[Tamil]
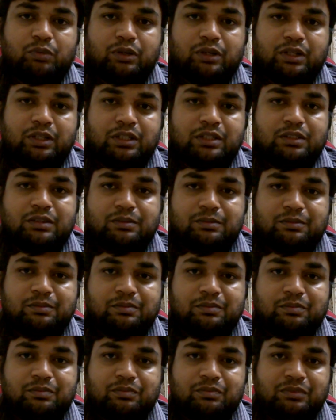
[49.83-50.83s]
நீங்கள்
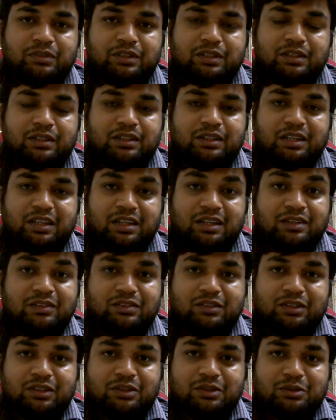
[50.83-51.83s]
எங்களுக்கு
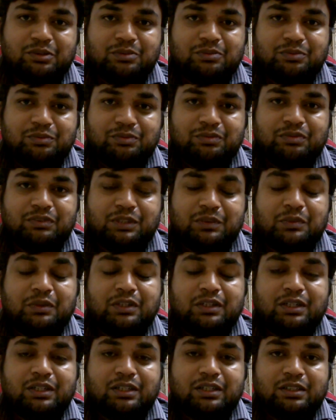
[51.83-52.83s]
தெரியும்
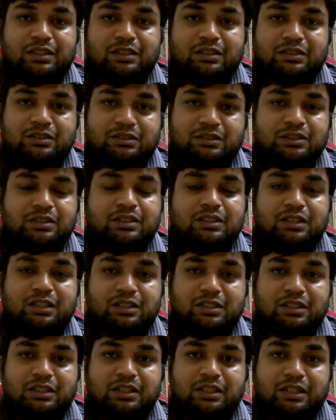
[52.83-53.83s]
தமிழர்கள் எங்களுக்கு
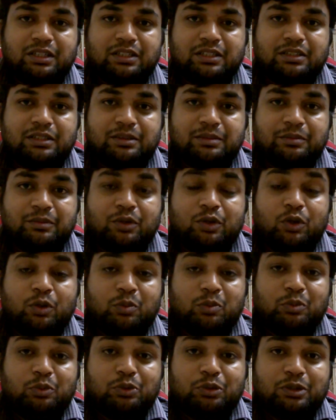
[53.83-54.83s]
சின்னதுலேருந்தே நிறையா
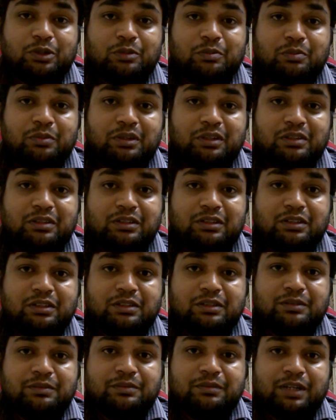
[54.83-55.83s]
புத்தகம் படித்து
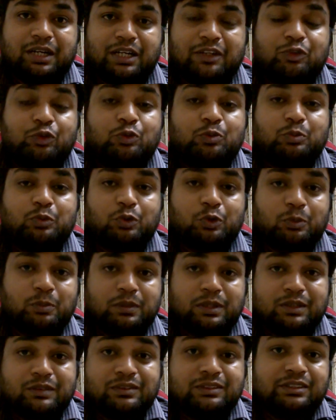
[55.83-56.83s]

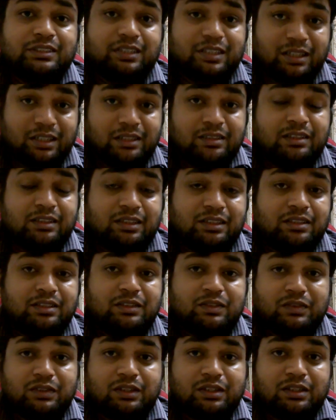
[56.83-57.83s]
அறிவுபூர்வமான விஷயங்களை
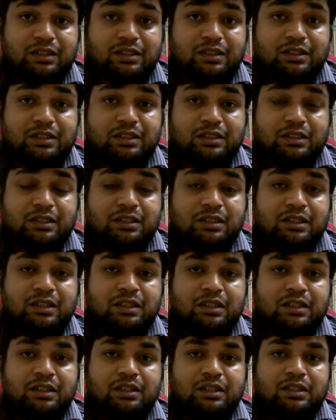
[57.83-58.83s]
தெரிந்தவர்கள் நீங்கள்
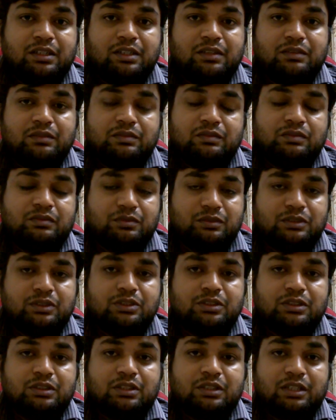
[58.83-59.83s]

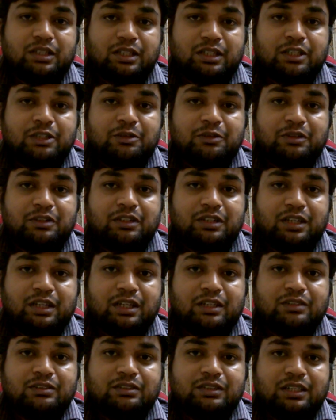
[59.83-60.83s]
விஷயத்தை நிறையவே
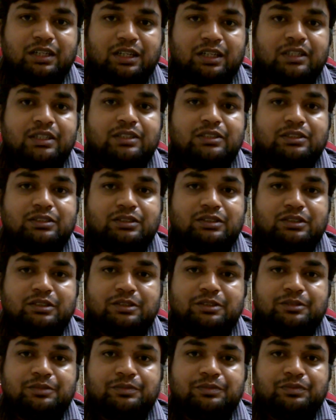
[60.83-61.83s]
அலசி ஆராய்ஞ்சு
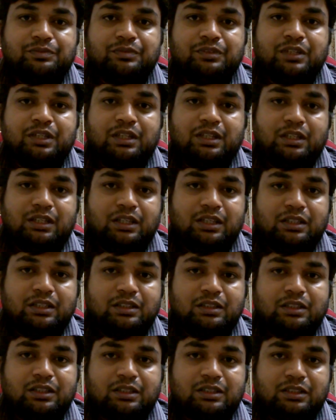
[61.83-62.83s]
எது
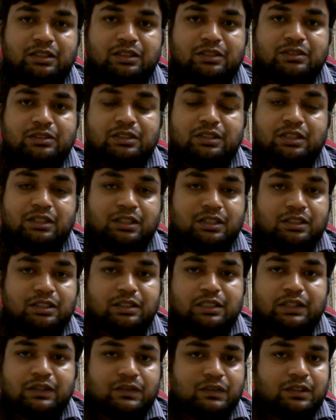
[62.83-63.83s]
த எது சரி எது
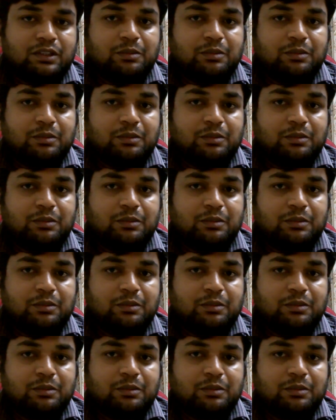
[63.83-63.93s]
தவறு